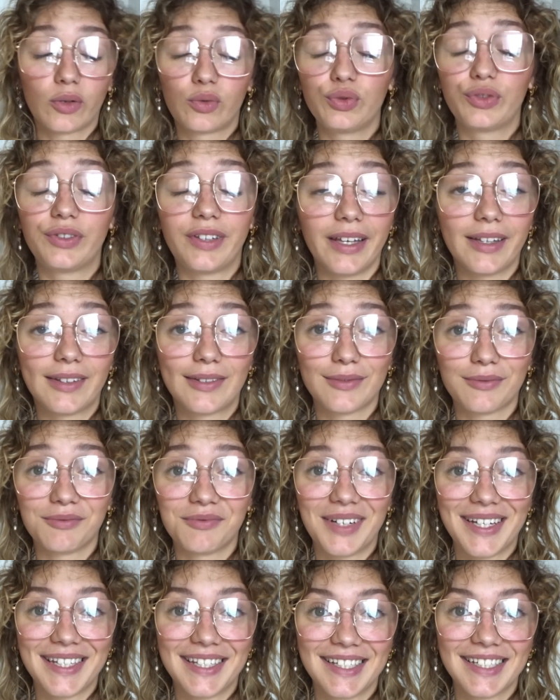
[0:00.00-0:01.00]
coup de tête, on
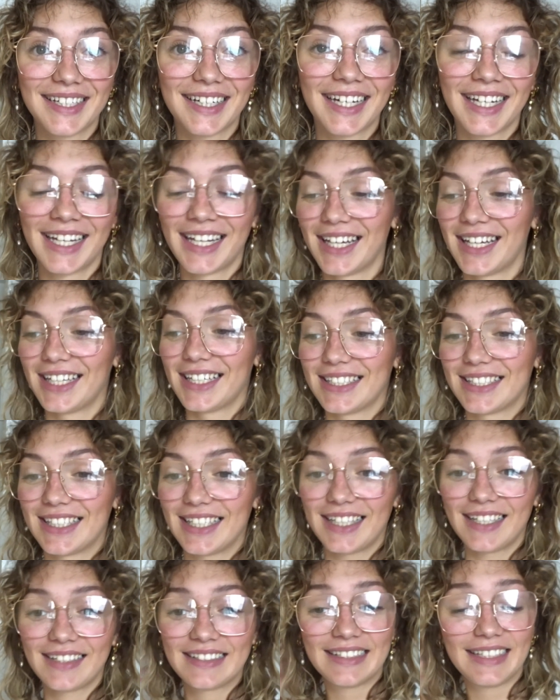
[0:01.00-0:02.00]
va dire, j'ai
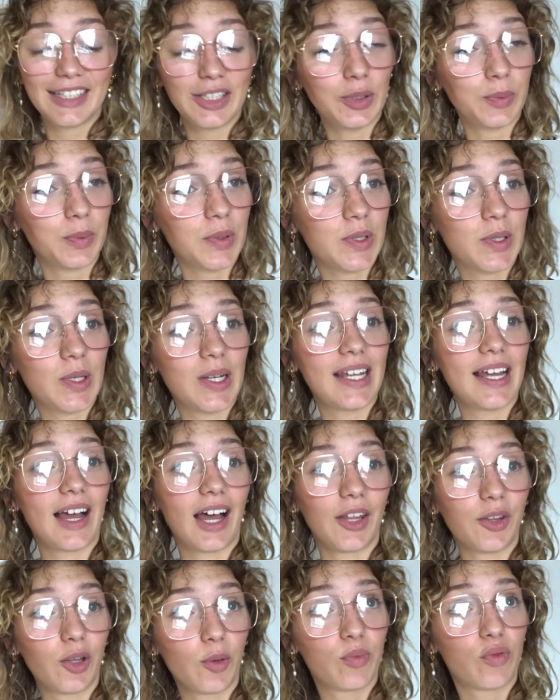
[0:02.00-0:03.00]
décidé de postuler à
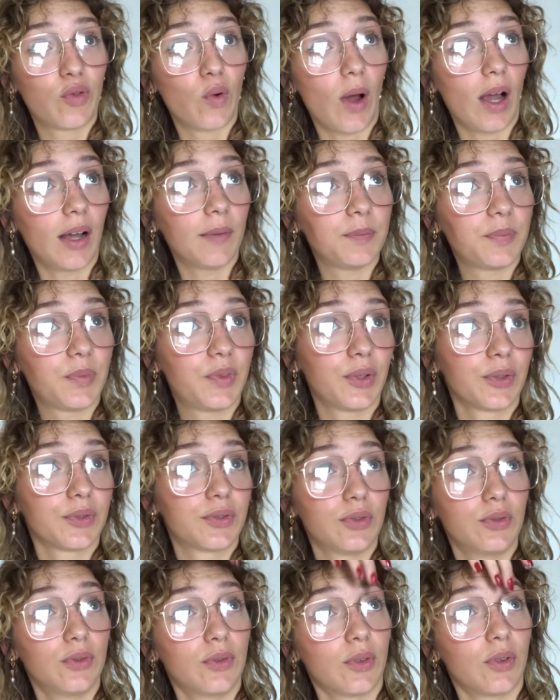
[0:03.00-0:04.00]
un emploi dans
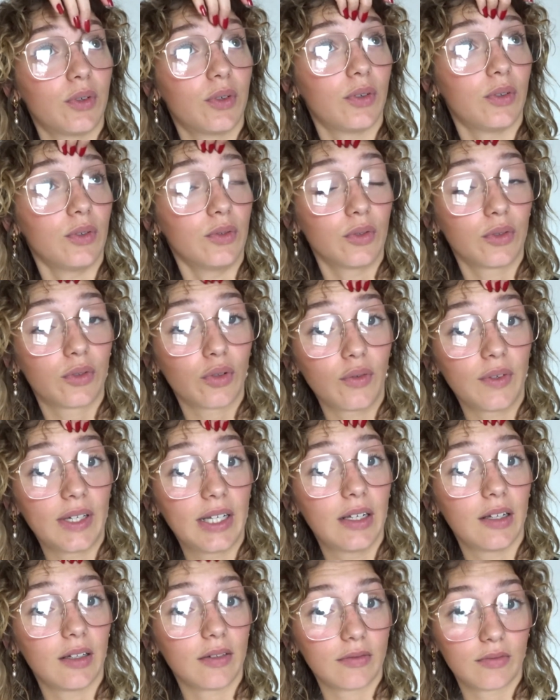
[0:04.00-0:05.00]
une, autre
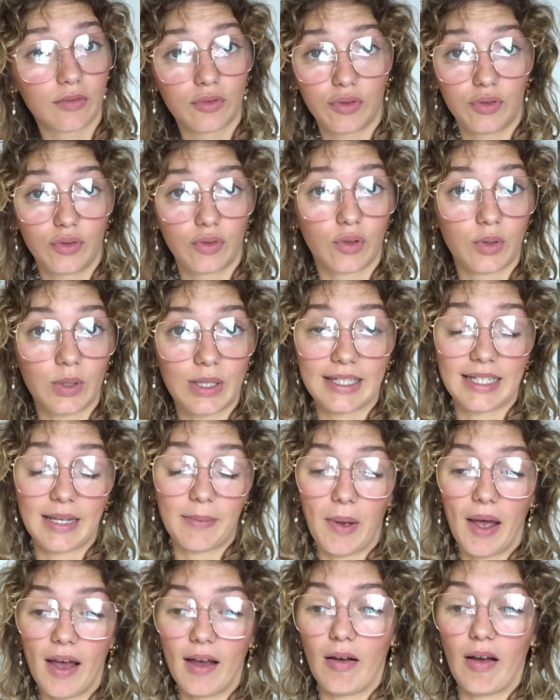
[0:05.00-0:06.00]
ville que je ne connaissais
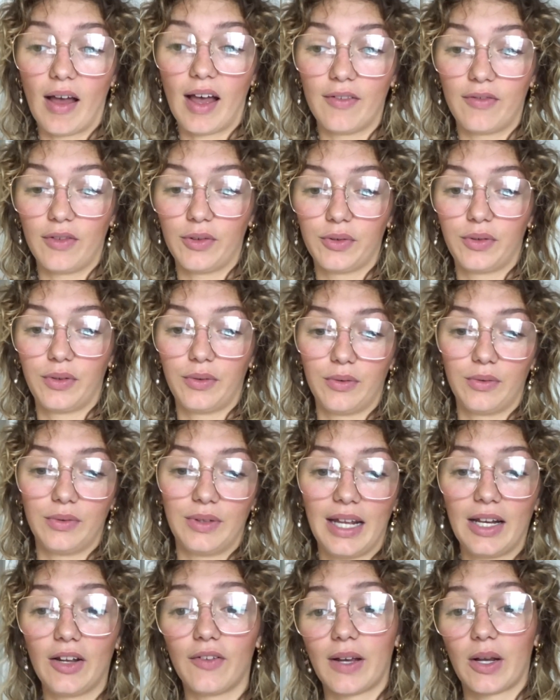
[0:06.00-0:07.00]
pas avant
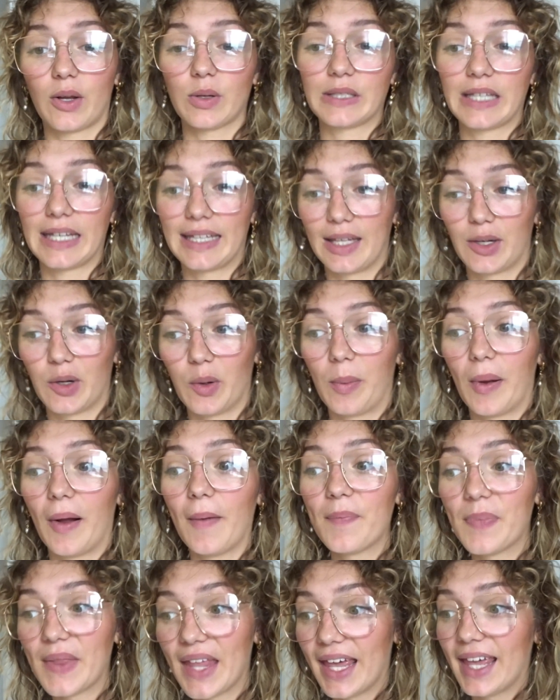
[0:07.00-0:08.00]
d'aller en vacances avec des
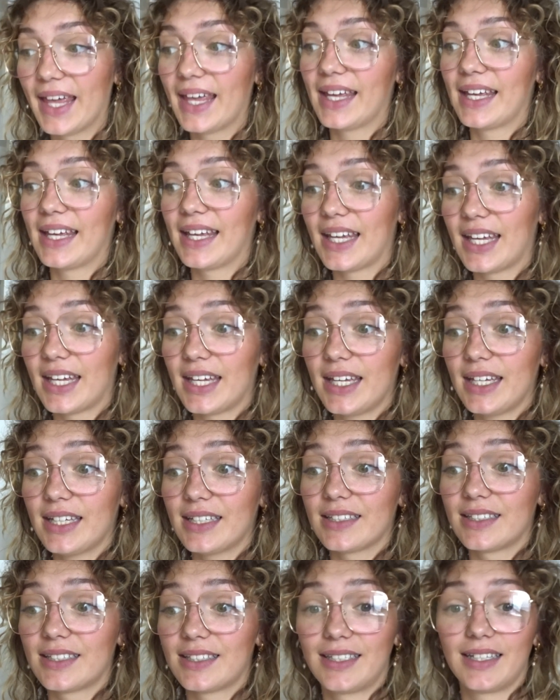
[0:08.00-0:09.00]
copains, et
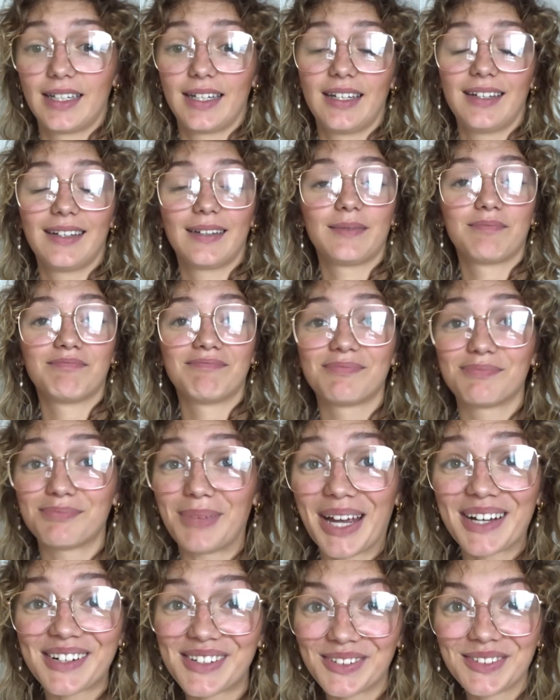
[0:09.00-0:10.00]
j'ai
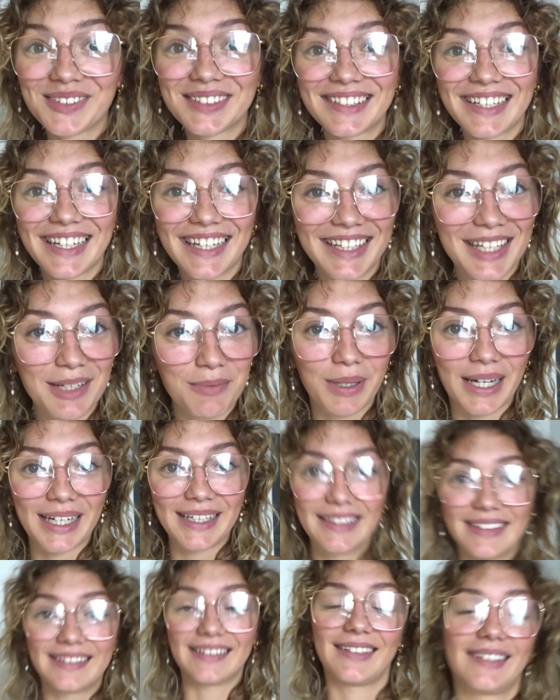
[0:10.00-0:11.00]
par chance été
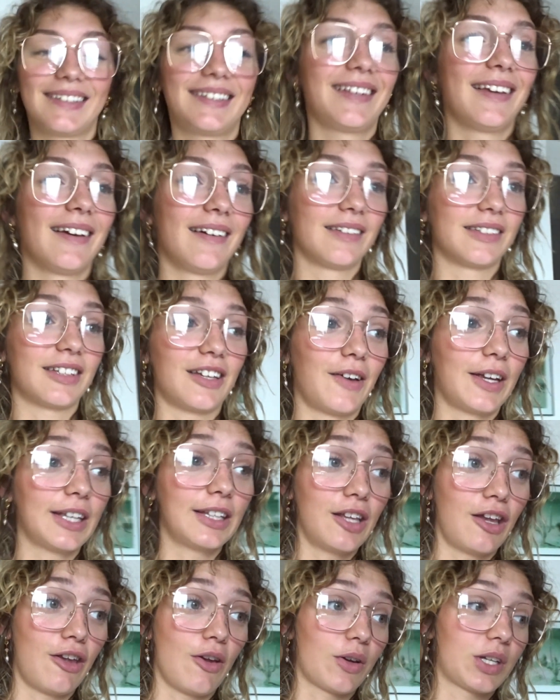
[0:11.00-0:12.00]
prise, c'est un travail
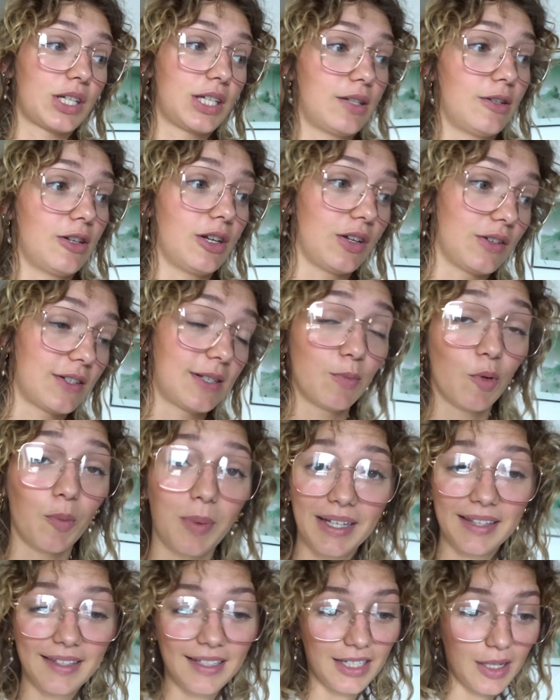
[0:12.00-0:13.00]
d'ailleurs qui, me
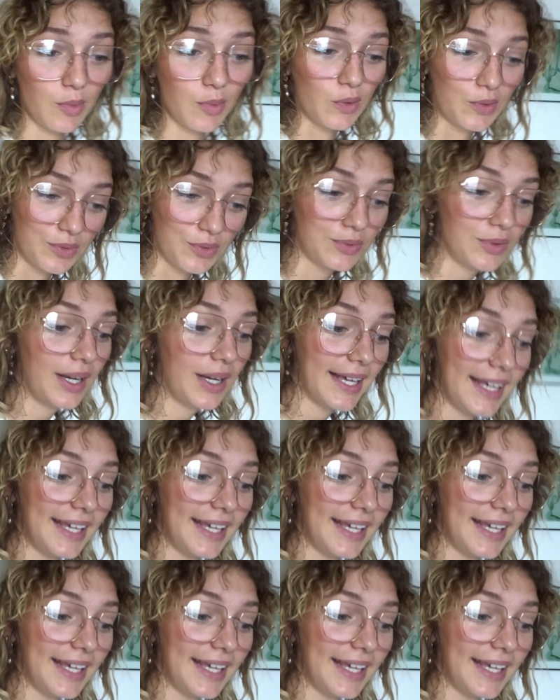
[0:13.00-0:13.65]
plaît déjà beaucoup,